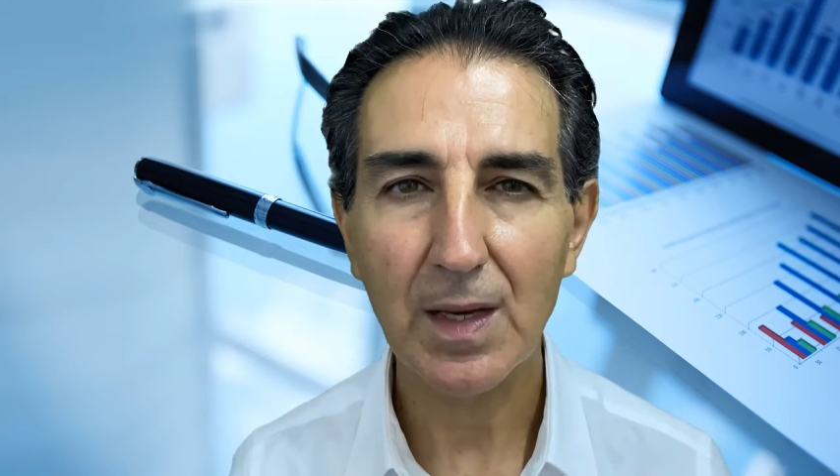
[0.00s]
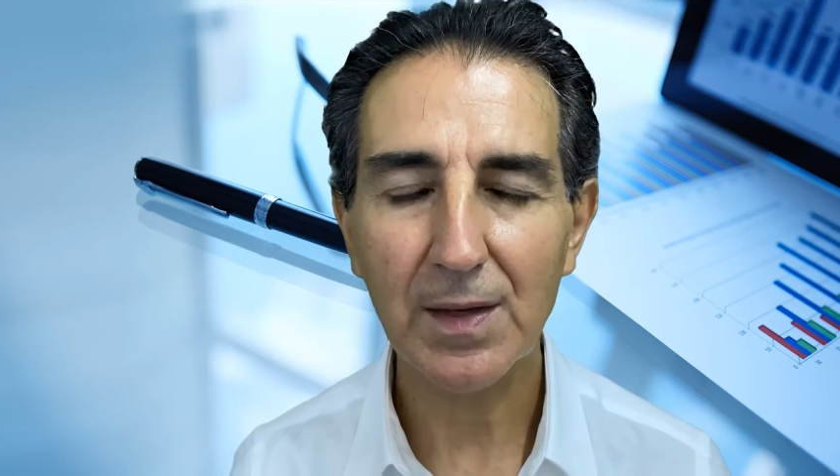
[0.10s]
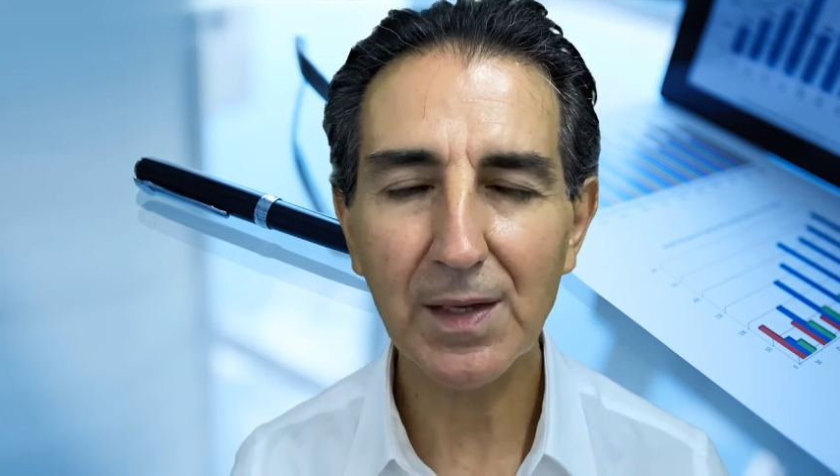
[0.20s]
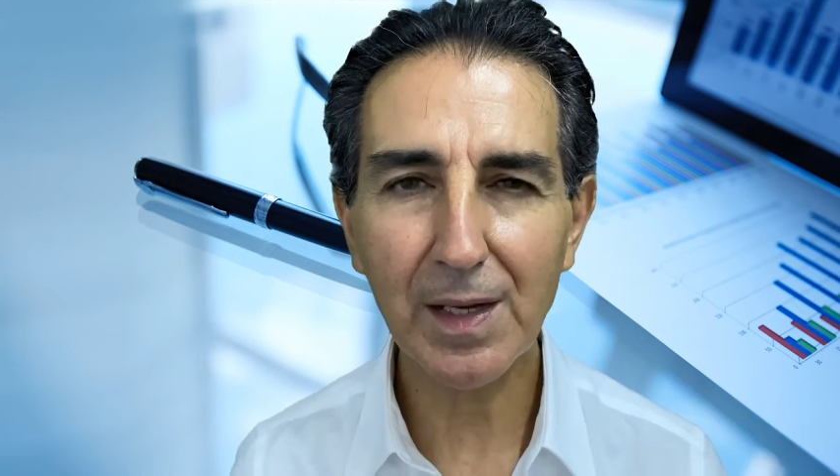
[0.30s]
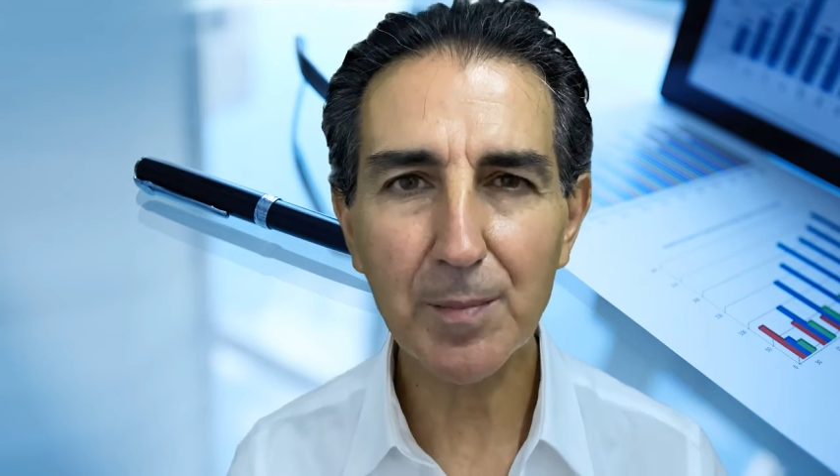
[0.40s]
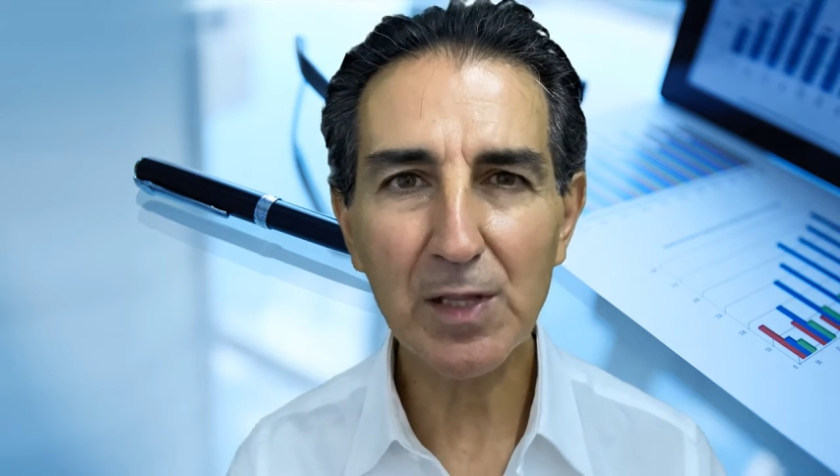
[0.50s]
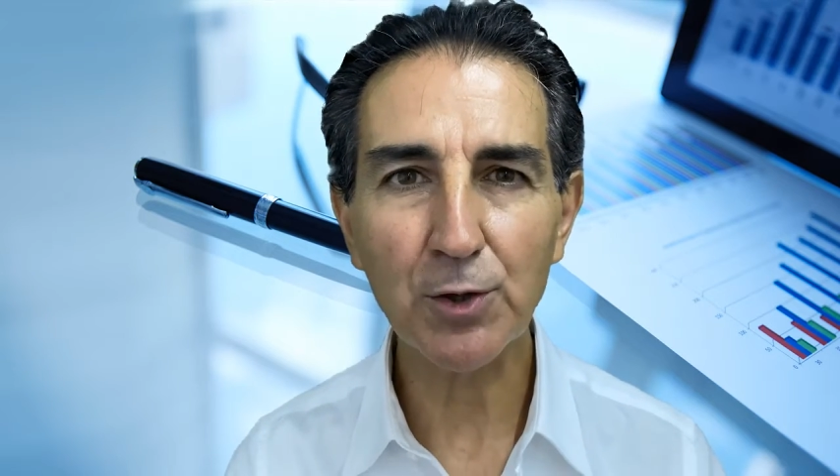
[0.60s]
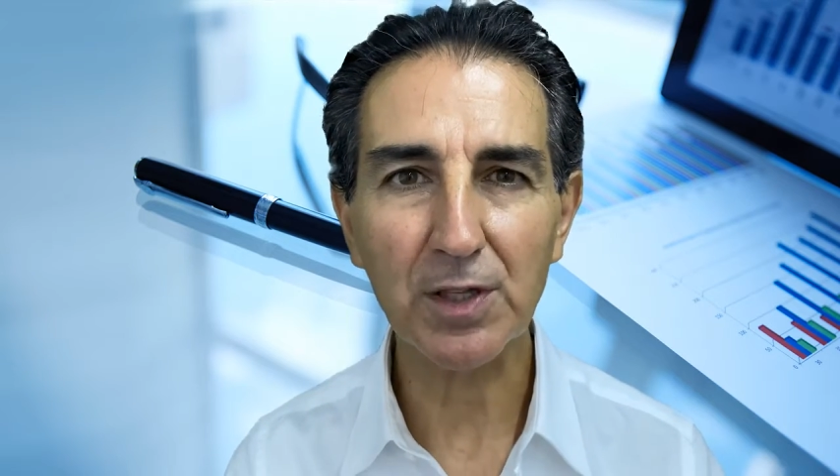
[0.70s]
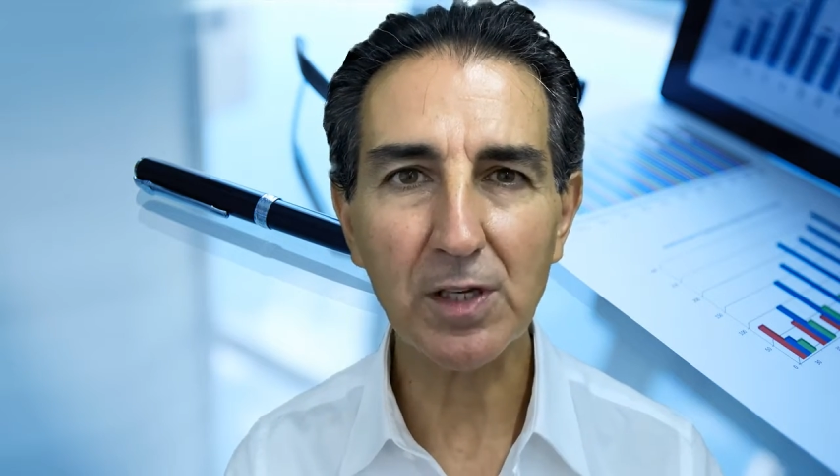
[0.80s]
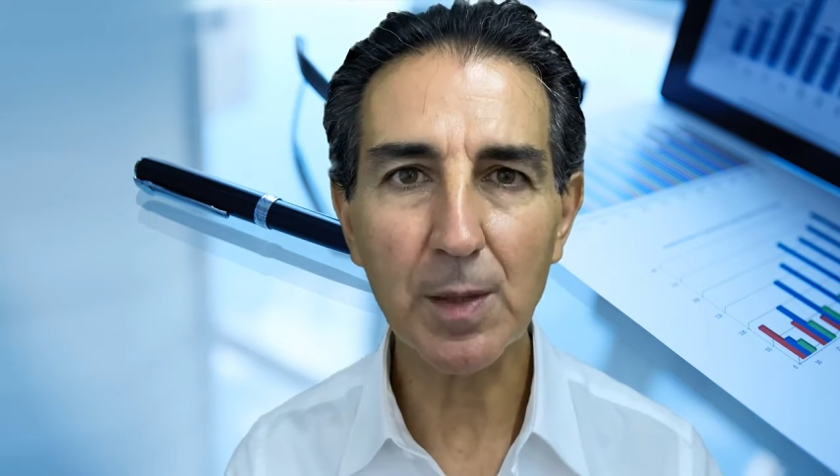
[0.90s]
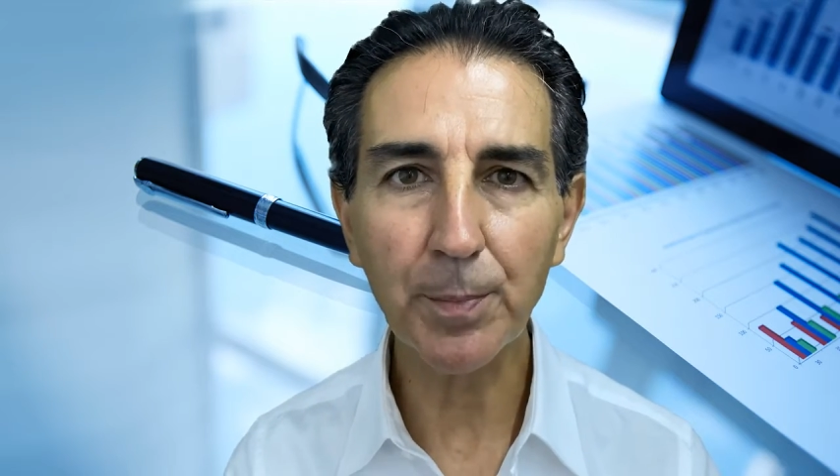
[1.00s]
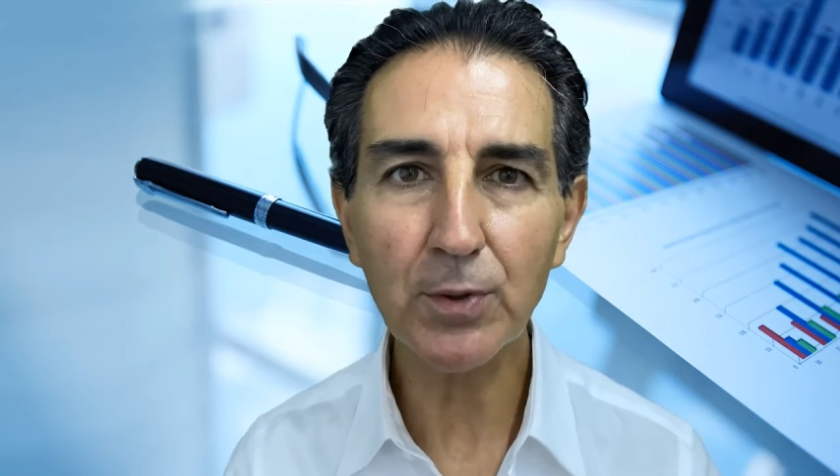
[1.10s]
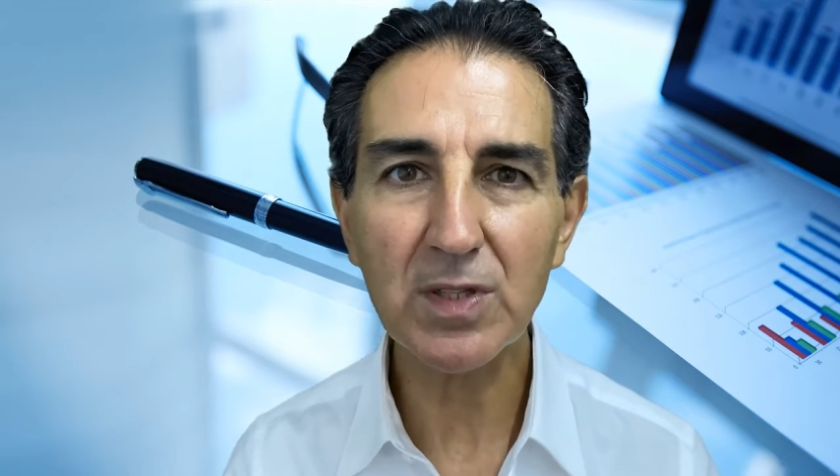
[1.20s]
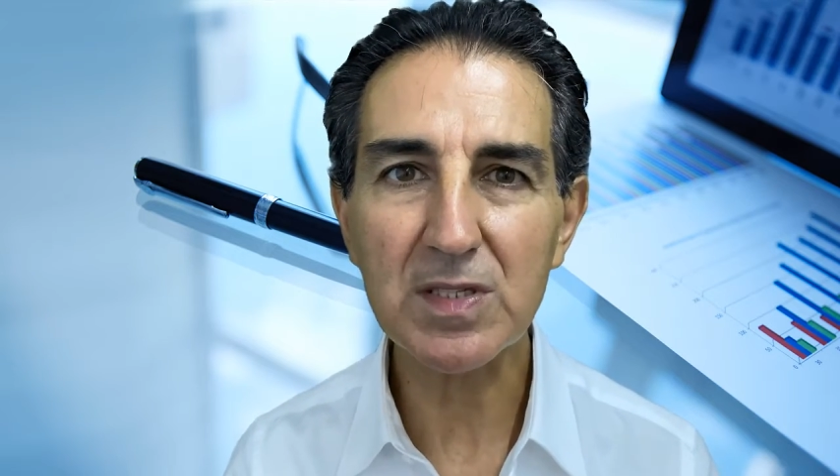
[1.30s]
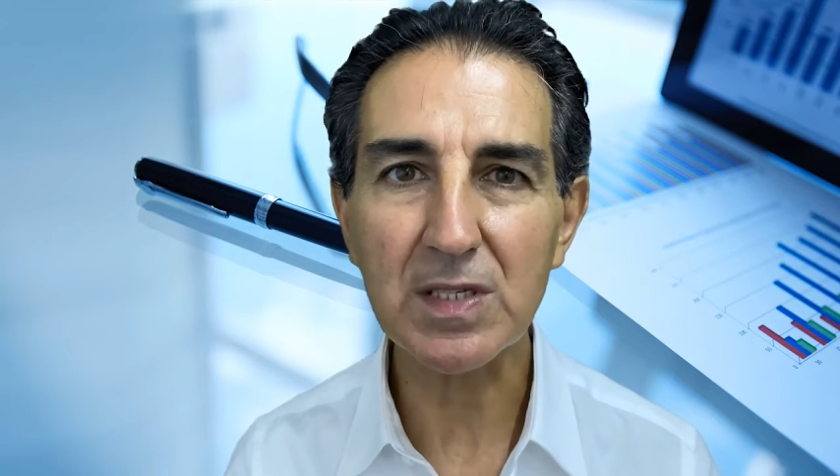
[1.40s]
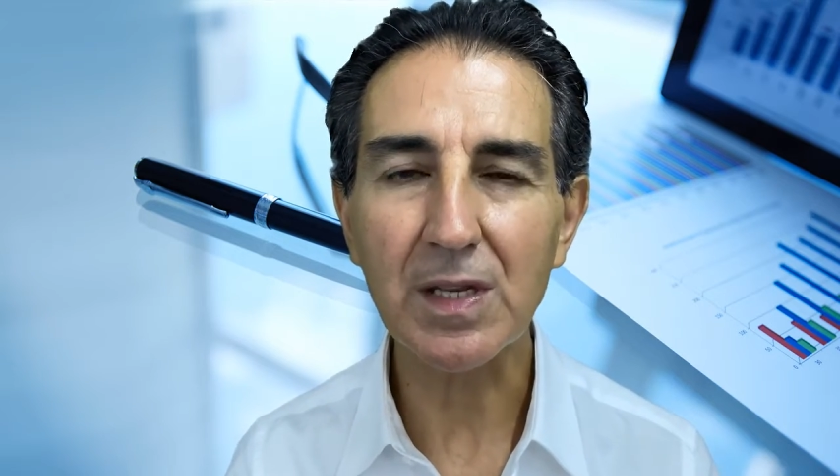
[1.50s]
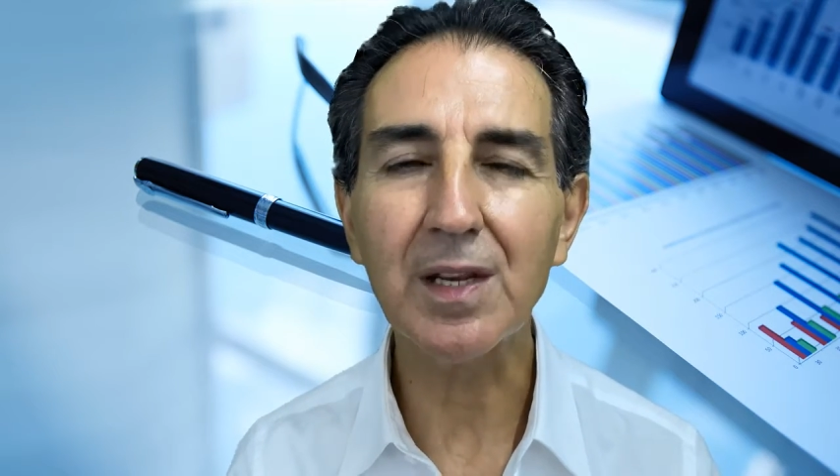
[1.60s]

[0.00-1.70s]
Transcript: Nella migliore delle ipotesi